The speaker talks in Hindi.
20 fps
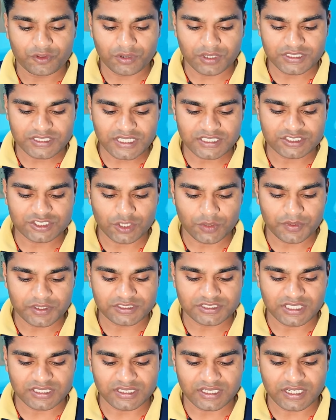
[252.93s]
दो हज़ार
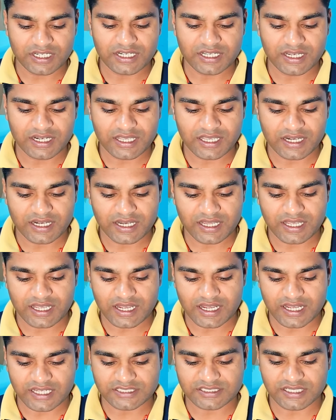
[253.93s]
चौबीस संदर्भ ग्रहण करने का
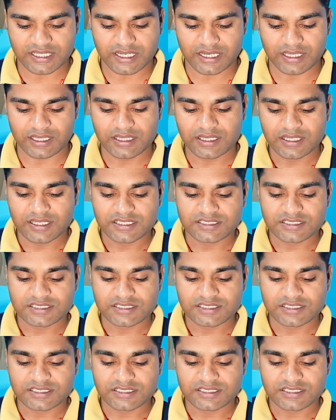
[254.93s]
कष्ट करें